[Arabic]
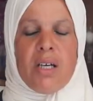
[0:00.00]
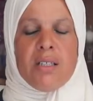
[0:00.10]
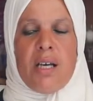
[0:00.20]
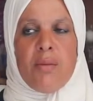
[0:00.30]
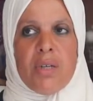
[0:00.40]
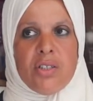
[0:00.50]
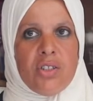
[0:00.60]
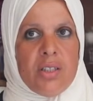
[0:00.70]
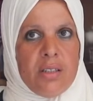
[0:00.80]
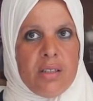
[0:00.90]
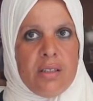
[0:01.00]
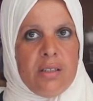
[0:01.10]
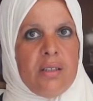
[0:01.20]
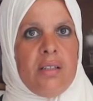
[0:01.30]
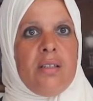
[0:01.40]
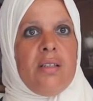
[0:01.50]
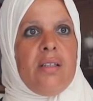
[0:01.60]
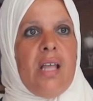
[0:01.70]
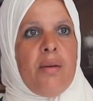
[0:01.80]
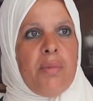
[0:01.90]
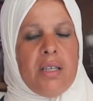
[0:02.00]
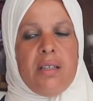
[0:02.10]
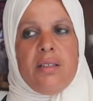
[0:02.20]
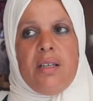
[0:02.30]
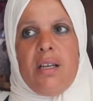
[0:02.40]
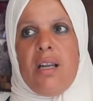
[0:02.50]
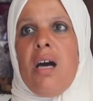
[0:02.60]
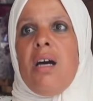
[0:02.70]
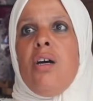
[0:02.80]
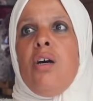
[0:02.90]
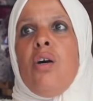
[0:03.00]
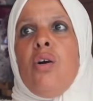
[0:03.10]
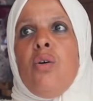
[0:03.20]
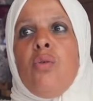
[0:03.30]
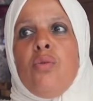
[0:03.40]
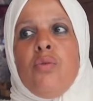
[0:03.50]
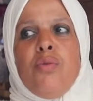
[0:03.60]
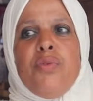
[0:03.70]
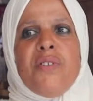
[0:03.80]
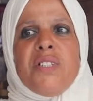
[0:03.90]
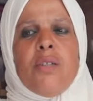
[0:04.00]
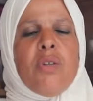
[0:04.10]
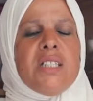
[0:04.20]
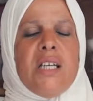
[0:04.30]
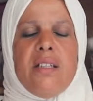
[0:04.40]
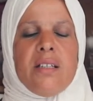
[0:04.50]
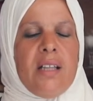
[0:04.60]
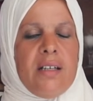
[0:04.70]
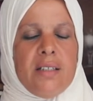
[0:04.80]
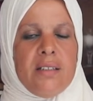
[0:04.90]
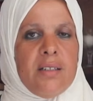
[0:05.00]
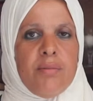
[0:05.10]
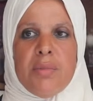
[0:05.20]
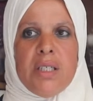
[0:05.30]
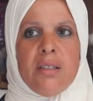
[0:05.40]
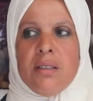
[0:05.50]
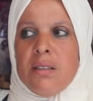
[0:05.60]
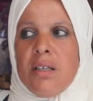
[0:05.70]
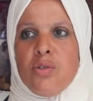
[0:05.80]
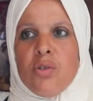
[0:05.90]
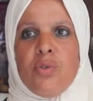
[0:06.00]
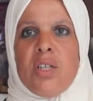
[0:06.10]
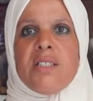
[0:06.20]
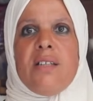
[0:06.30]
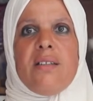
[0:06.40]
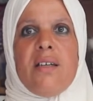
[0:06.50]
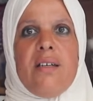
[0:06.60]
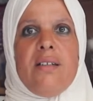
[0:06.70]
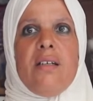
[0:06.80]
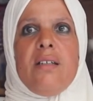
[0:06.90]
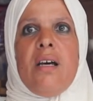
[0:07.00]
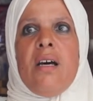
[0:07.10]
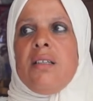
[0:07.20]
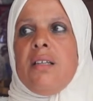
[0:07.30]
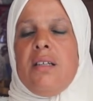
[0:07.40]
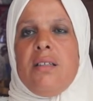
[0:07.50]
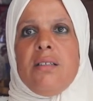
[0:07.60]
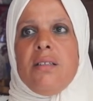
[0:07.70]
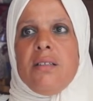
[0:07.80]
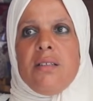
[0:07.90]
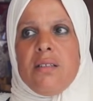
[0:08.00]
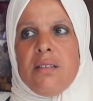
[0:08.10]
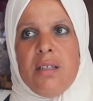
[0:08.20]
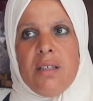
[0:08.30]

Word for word: كتعمرش الاماكن ديالها وفي نفس الوقت حنا يطلعنا الدم آه، كنشوفوا راسنا ضايعين هنا ضايعين آه،